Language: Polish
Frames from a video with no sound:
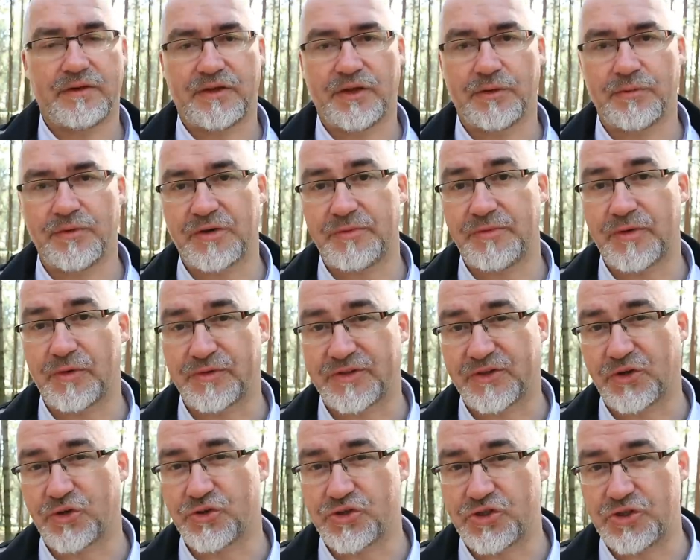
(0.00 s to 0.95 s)
Tomek miał
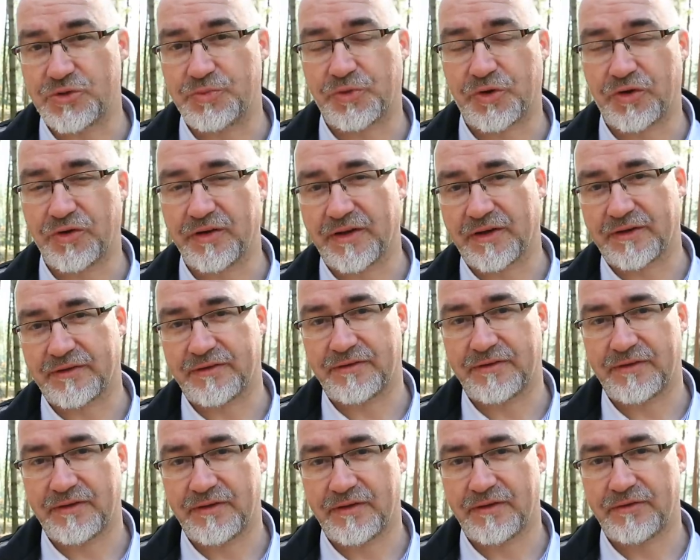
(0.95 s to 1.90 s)
skończyć
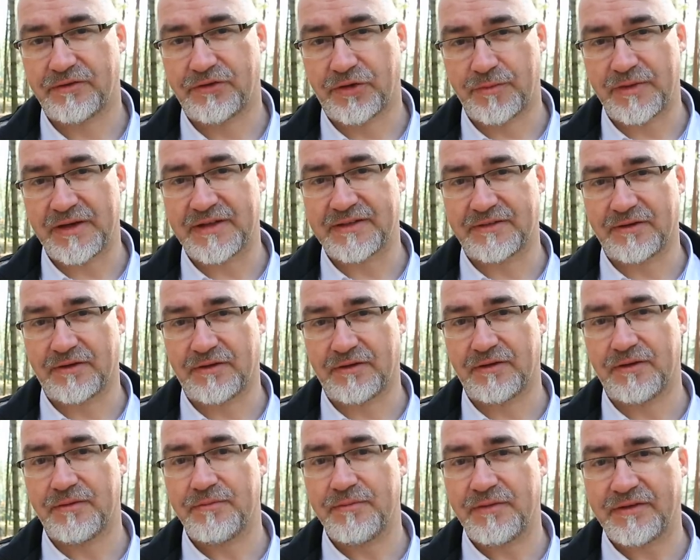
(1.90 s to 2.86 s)
projekt. Tomek
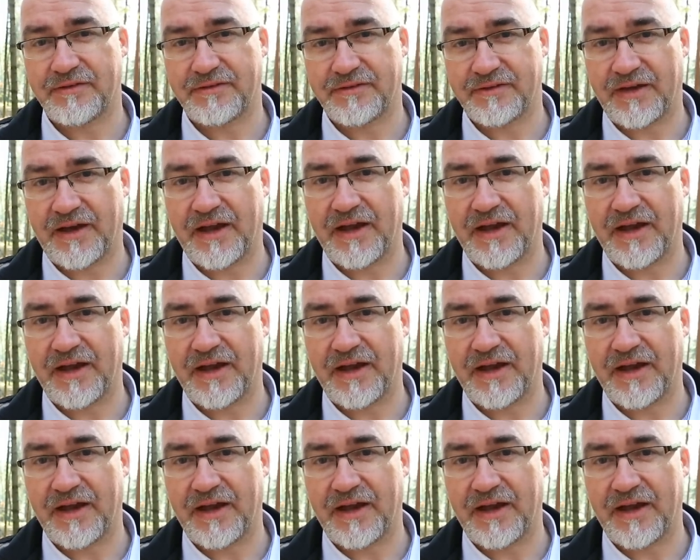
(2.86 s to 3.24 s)
soll mit